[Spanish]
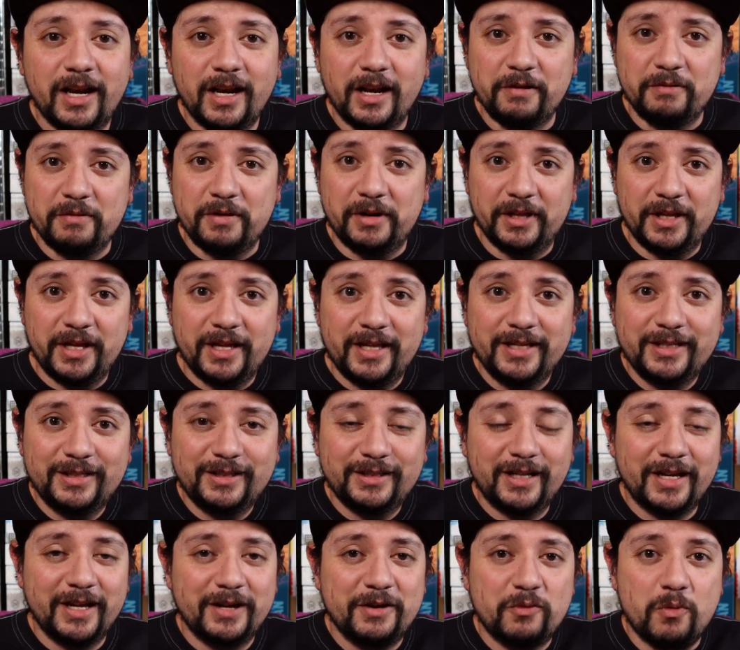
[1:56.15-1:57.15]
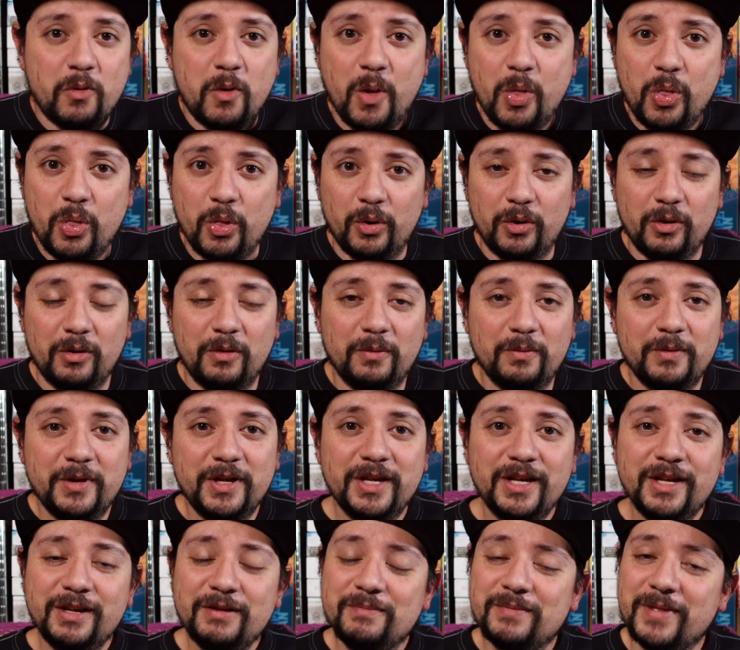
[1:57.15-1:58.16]
La verdad es que cuando lo
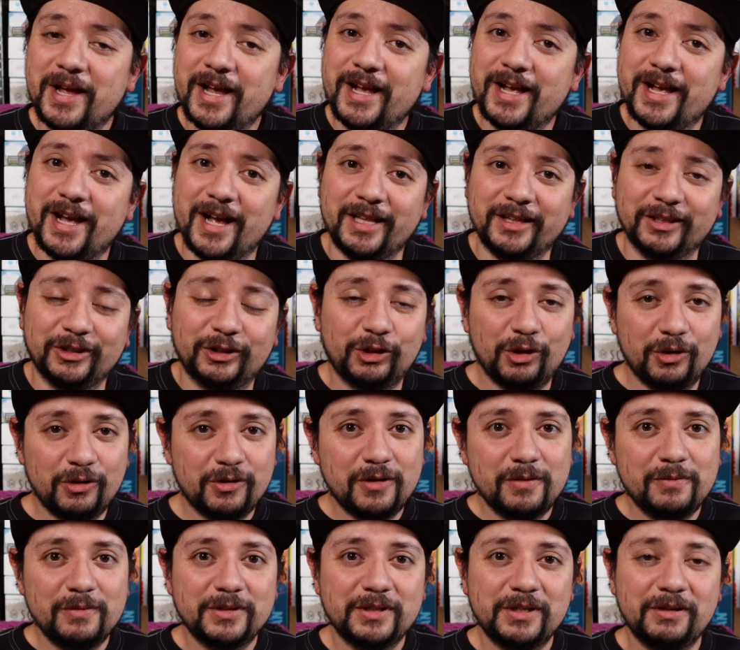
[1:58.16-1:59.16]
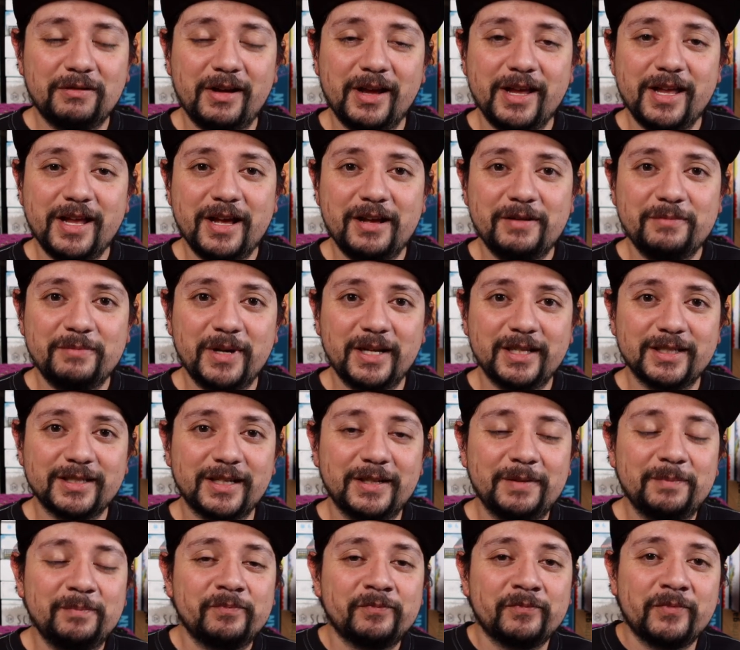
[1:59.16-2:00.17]
vi me encantó cómo se veía en
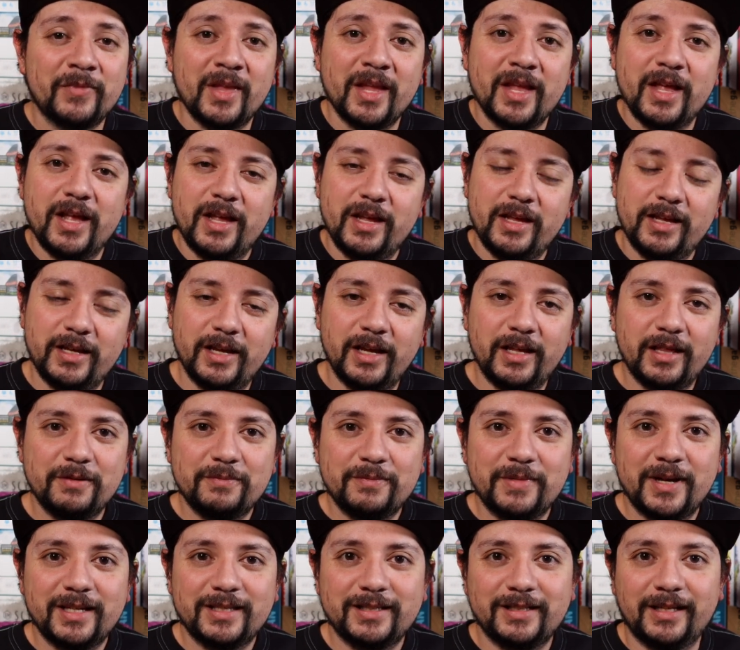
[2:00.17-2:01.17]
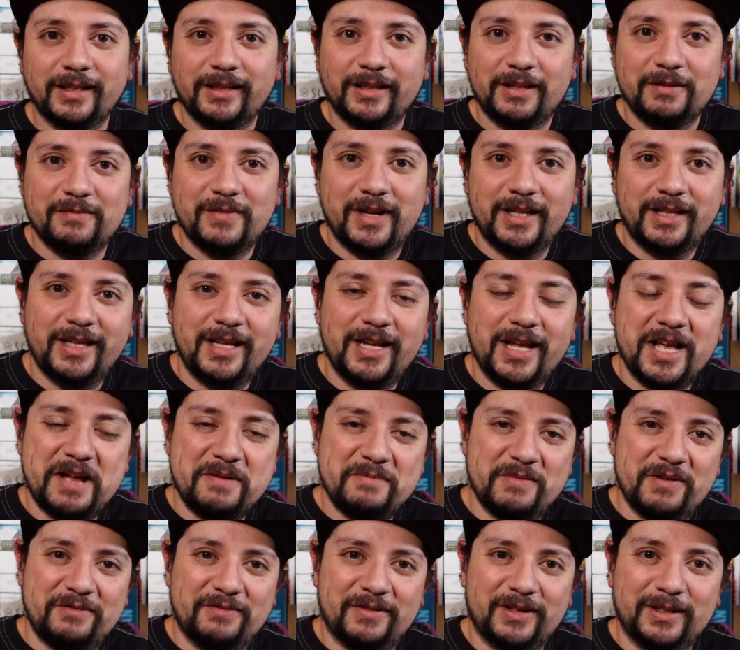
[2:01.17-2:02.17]
mesa y además la
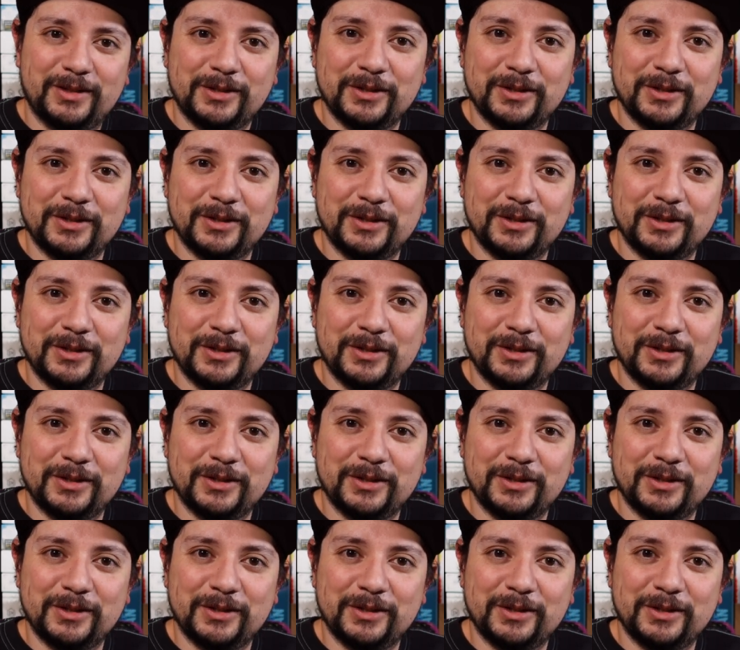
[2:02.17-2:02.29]
temática me